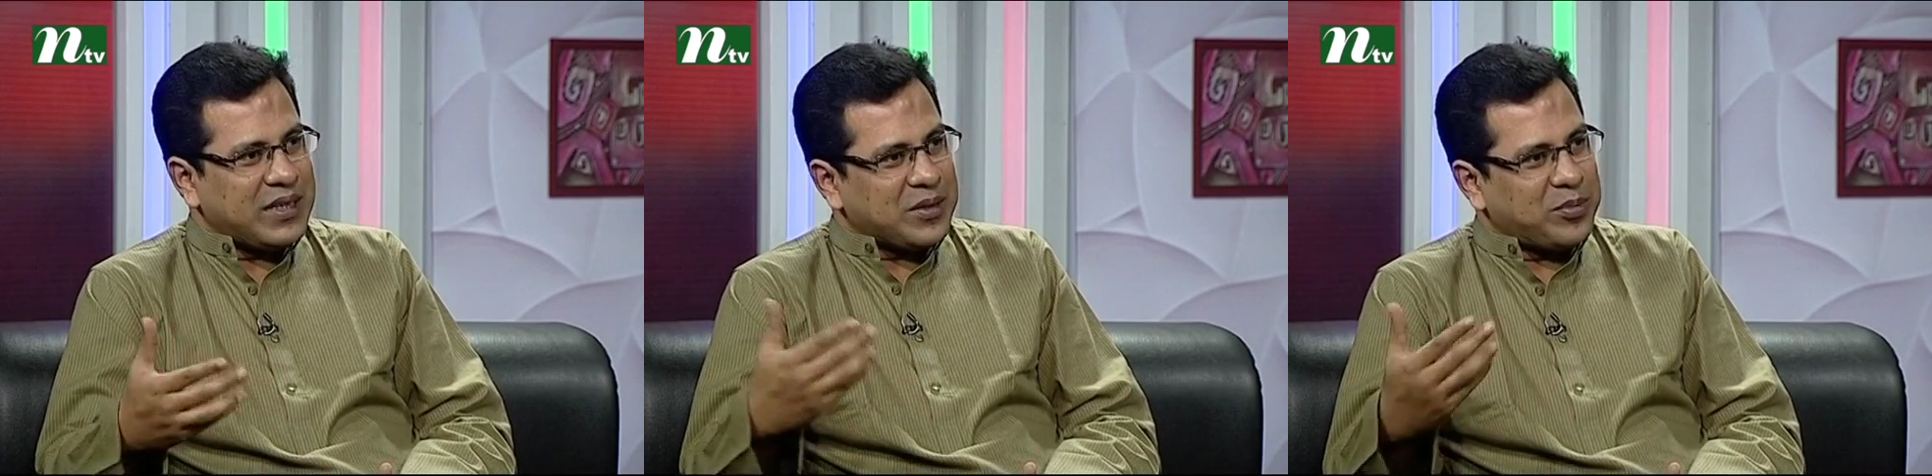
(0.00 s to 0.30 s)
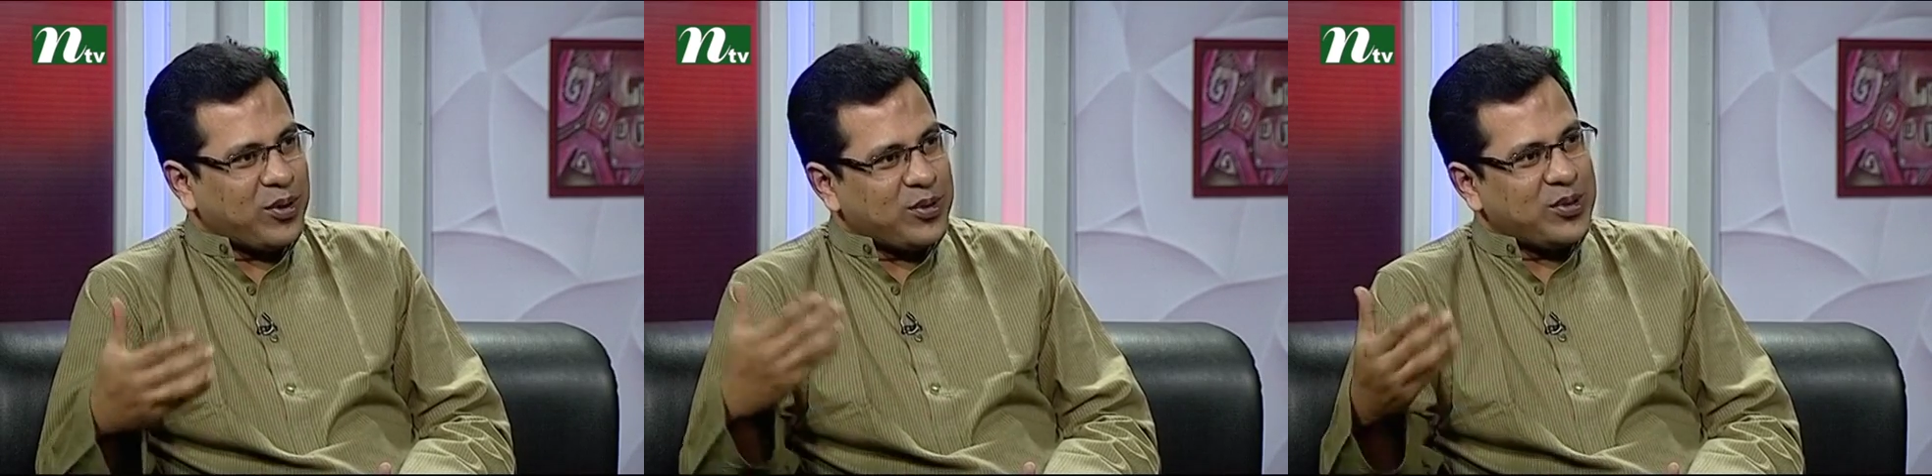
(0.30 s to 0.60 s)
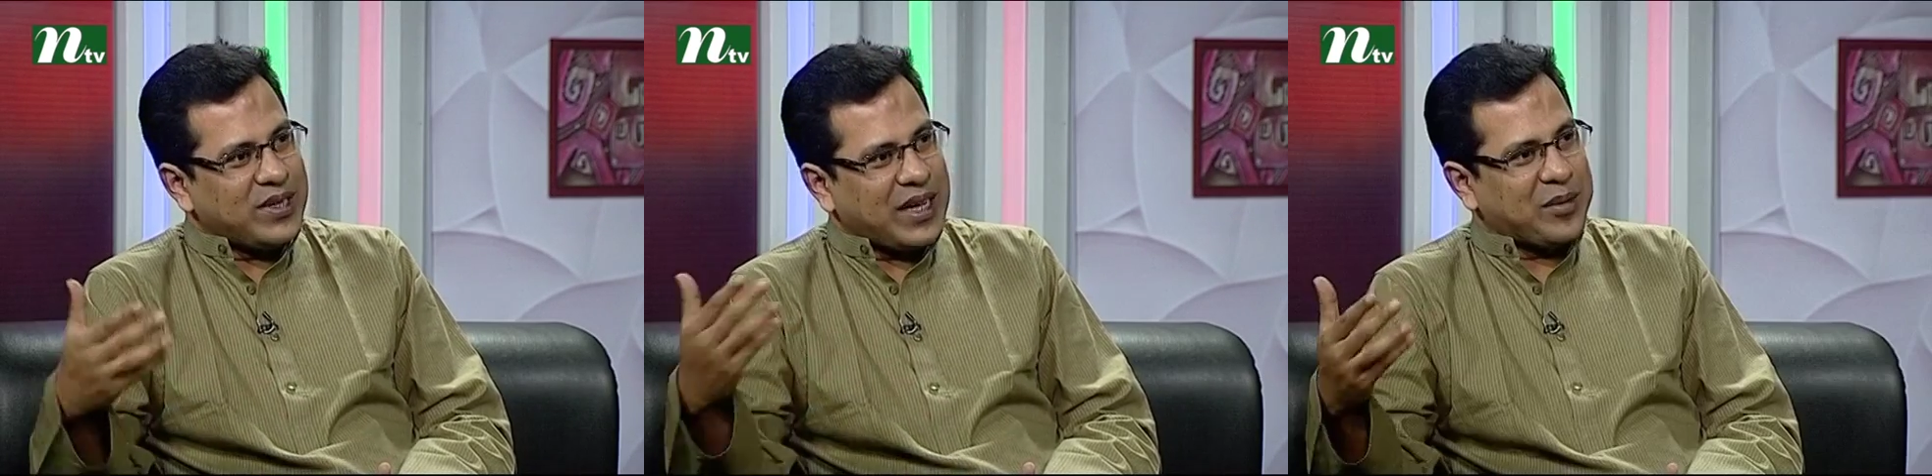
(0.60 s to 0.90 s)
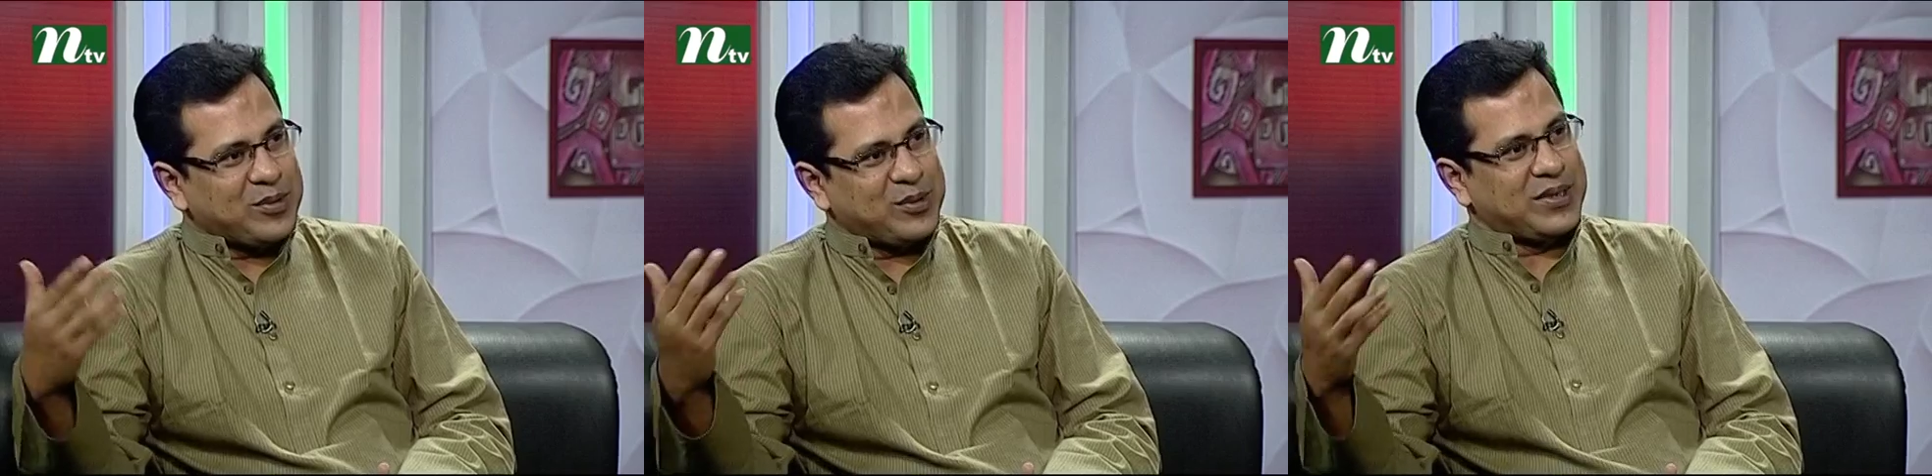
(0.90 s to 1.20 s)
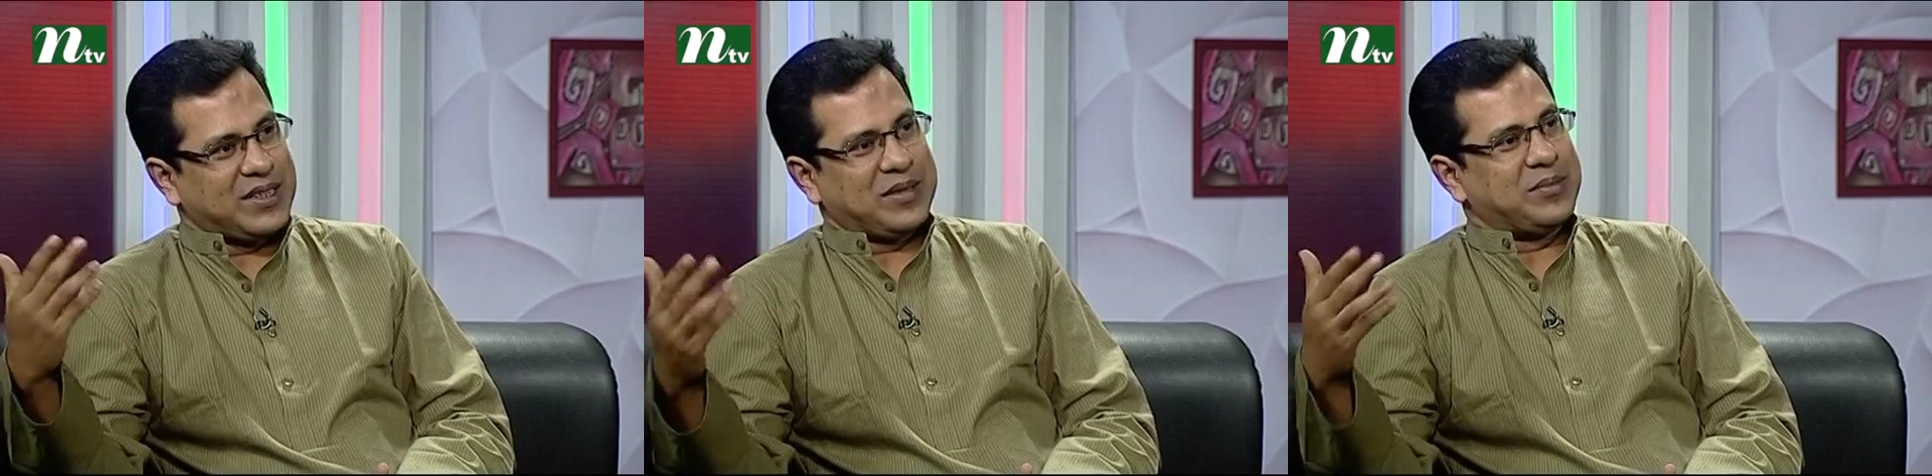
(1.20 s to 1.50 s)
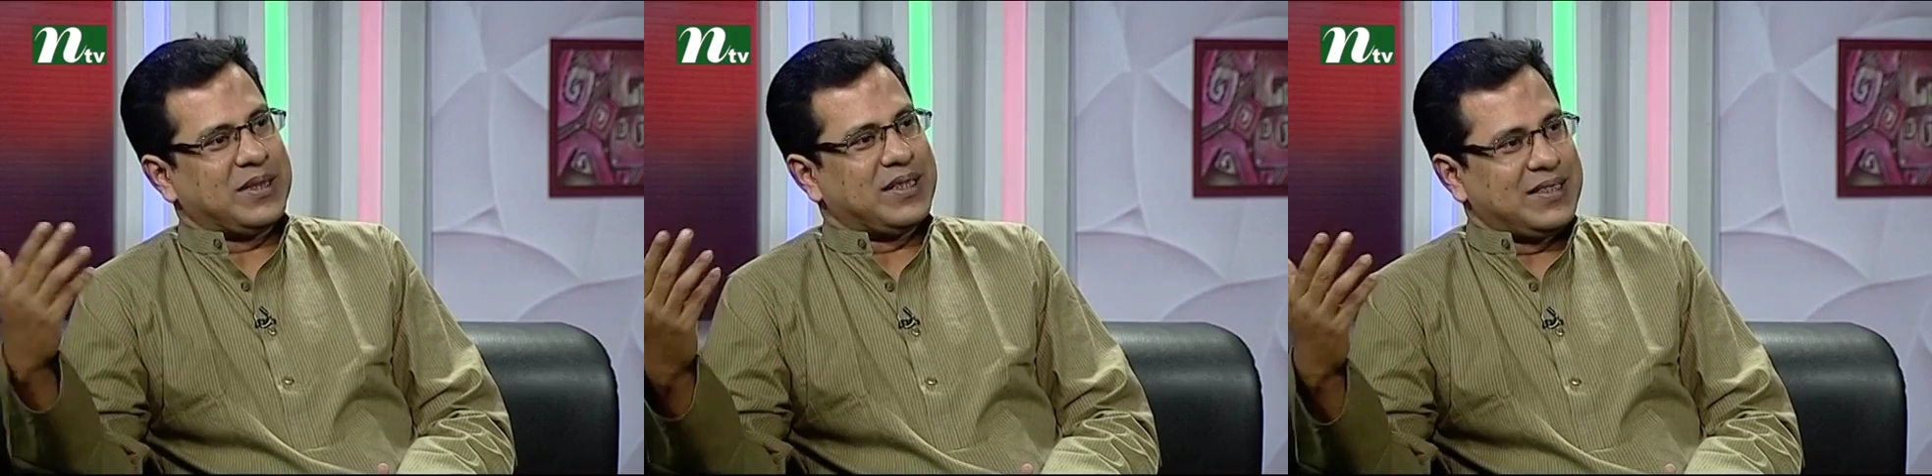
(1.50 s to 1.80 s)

মেয়েটা বড় হলে কেমন হতে থাকবে